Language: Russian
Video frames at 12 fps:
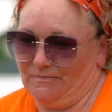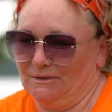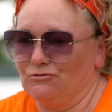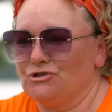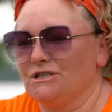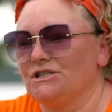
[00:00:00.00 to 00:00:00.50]

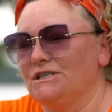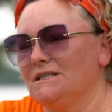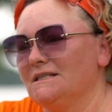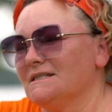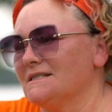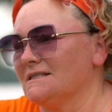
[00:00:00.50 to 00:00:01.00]
Потому что
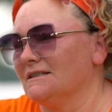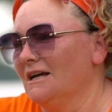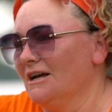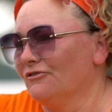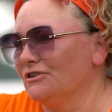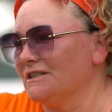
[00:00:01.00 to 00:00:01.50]
через
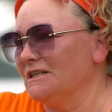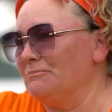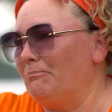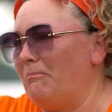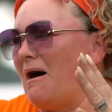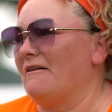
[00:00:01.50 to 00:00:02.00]
такие
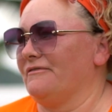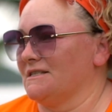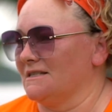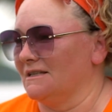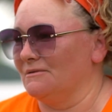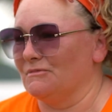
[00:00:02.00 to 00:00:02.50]

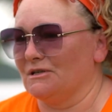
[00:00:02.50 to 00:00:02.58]
пафосные